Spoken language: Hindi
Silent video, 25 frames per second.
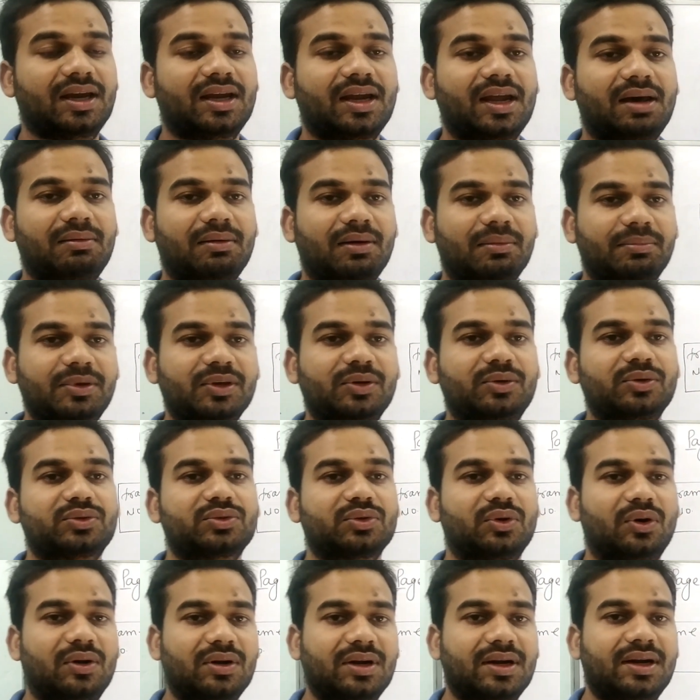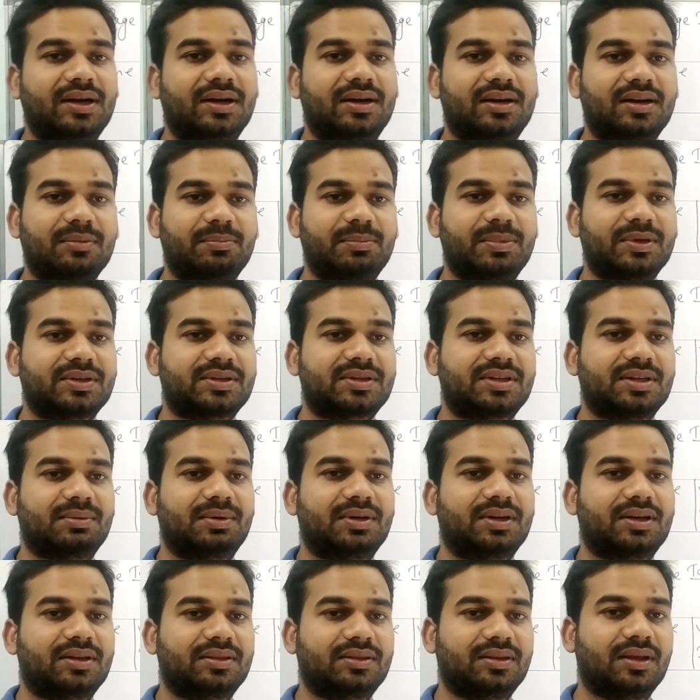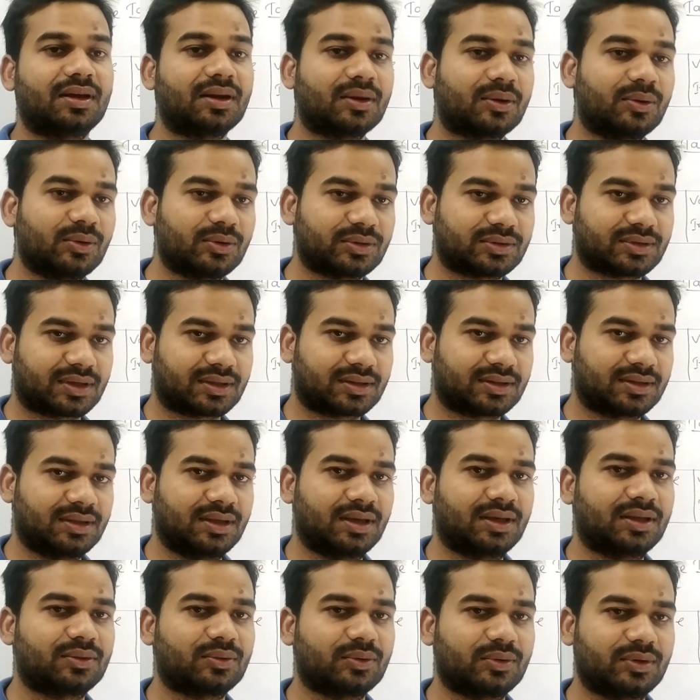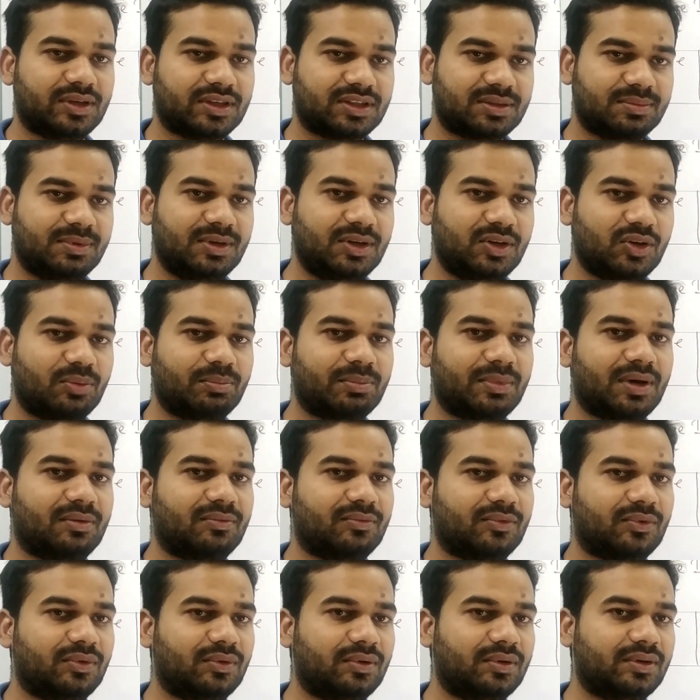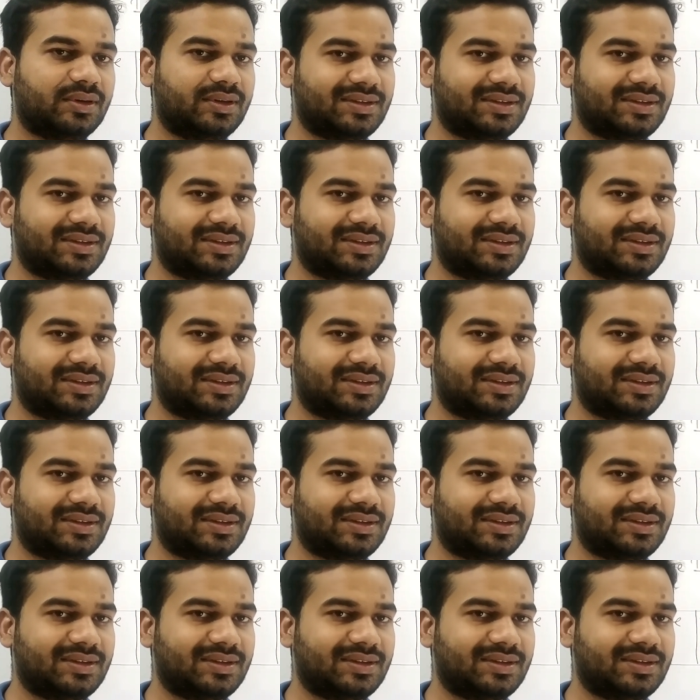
अलावा भी कुछ और एंट्री पेज टेबल के अंदर हो सकती है तो इस वीडियो में हम वो